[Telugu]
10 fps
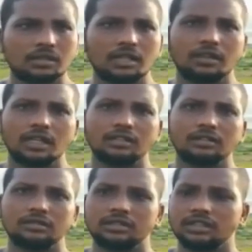దానివల్ల
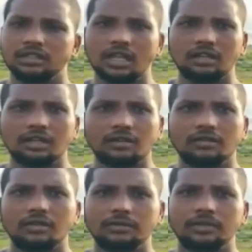అతడు ఈ లారీ డ్రైవర్
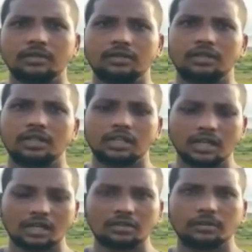ఓవర్ స్పీడ్లో ఆ
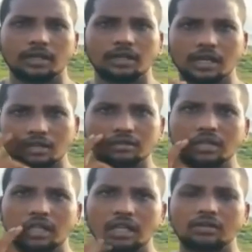కార్తో ఆ కార్ను
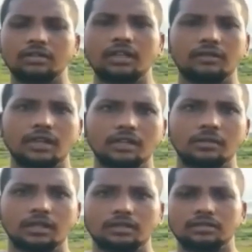కూడా లాక్కొని వెళ్ళడం వల్ల
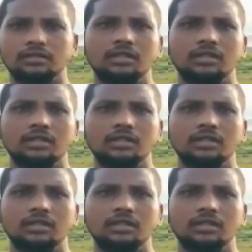మంటలు